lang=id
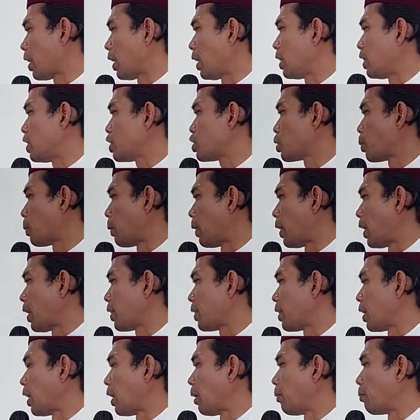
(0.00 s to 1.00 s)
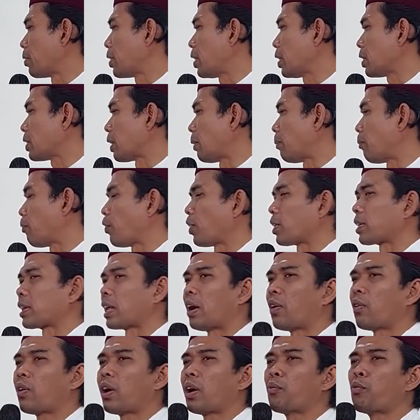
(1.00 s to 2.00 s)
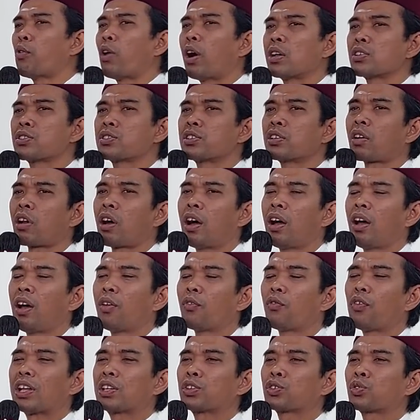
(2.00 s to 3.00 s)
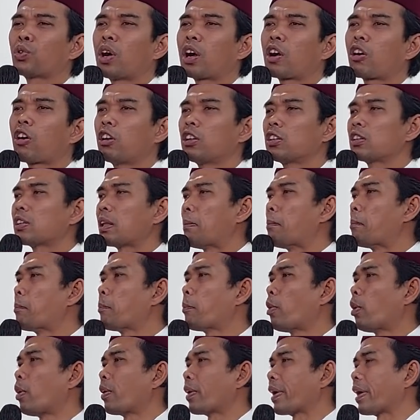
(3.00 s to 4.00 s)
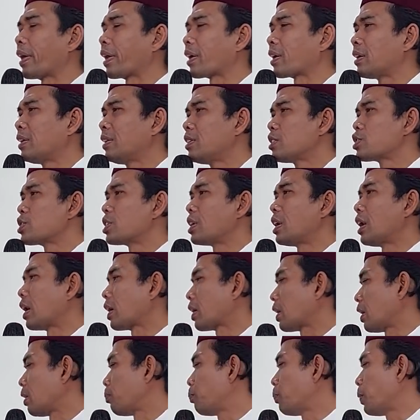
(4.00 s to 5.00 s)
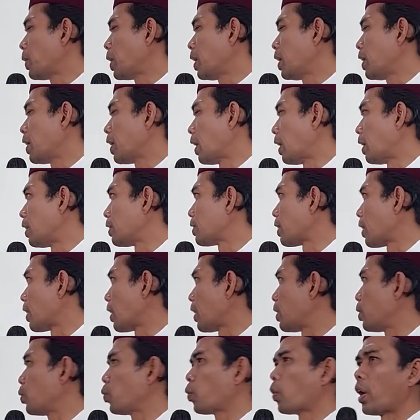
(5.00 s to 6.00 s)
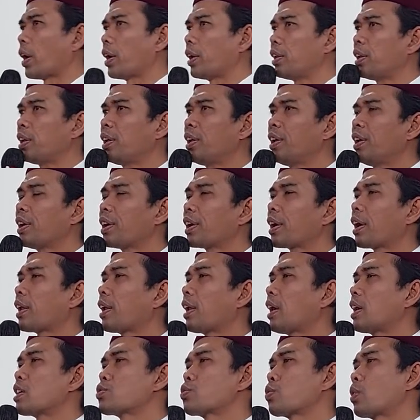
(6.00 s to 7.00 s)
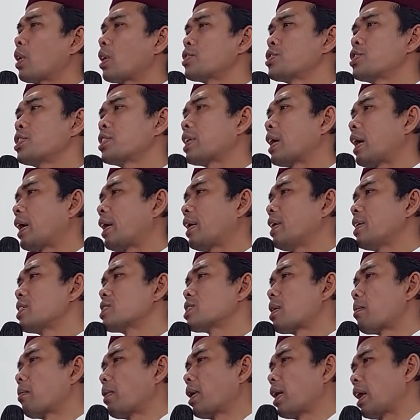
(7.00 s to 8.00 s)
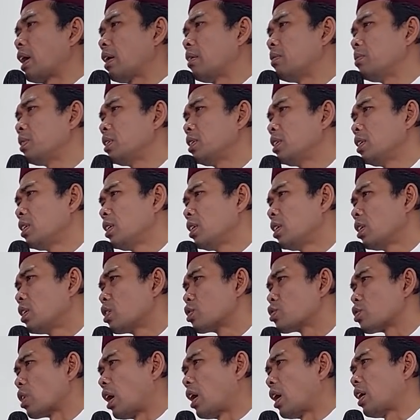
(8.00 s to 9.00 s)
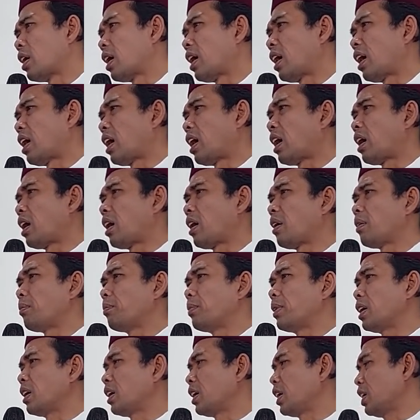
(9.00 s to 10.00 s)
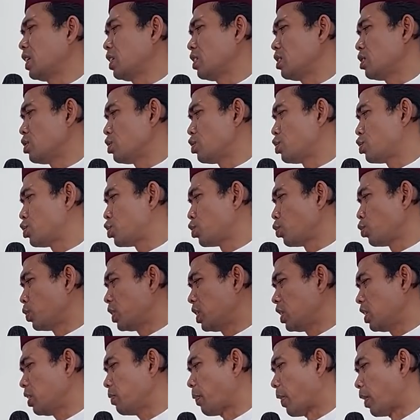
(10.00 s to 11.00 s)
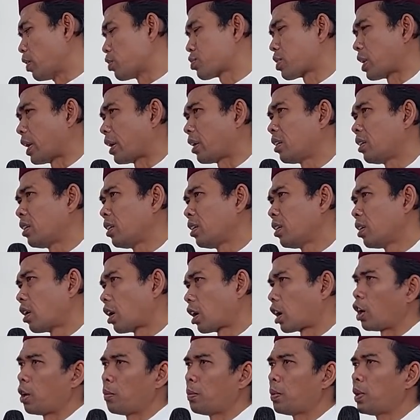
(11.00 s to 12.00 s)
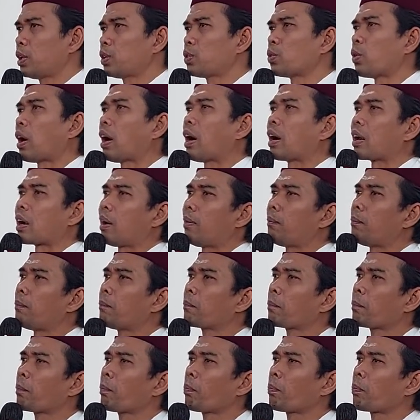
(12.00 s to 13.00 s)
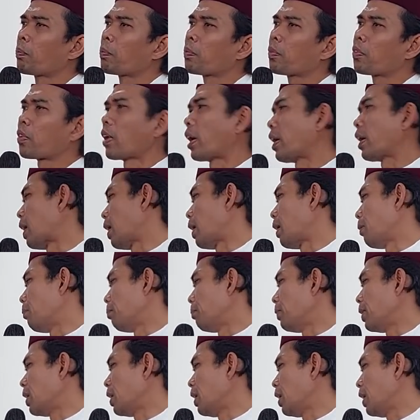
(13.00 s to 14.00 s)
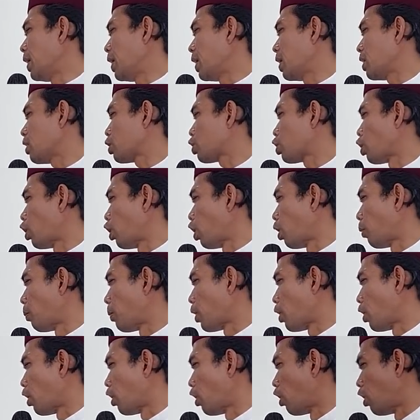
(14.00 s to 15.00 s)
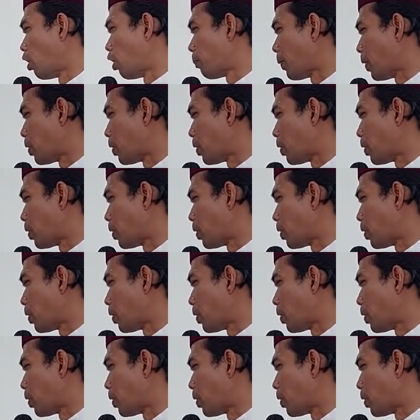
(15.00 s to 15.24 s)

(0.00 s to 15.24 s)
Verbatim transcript: Ali Jum'ah dalam kitab Fatwa Muasirah Fatwa Kontemporer silakan pilih antara dua ini karena asuransi tak ada zaman Nabi saya milih judi Pak Ustadz kalau begitu haram saya milih tolong menolong